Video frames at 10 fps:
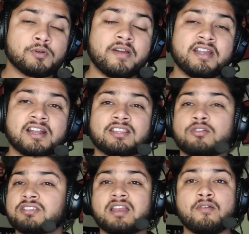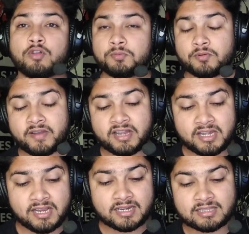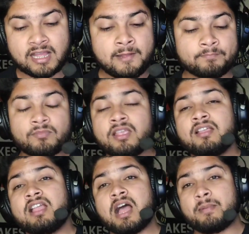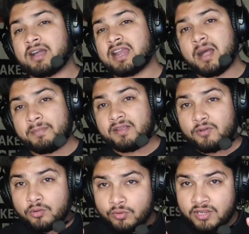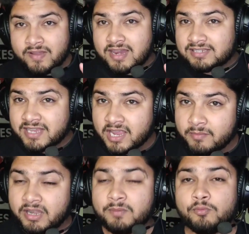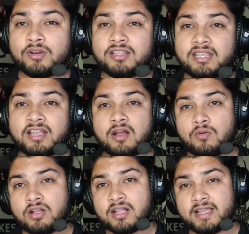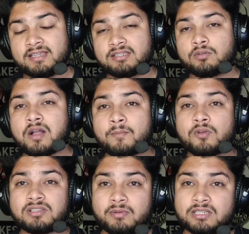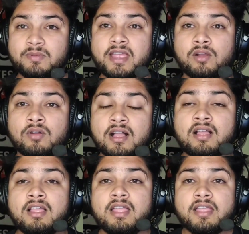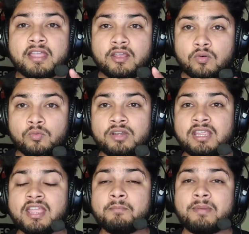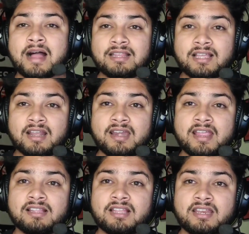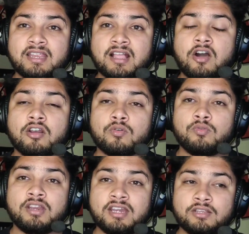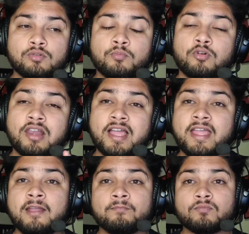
प्रोवाइड करता उसके अलावा कुछ प्रोवाइड नहीं करता अब अगर आपने वो रूनी वाला सेगमेंट पूरा देखा होगा गाइज तो आपको समझ में आया होगा कि रूनी के बात करने का तरीका और रूनी ने जो बोला है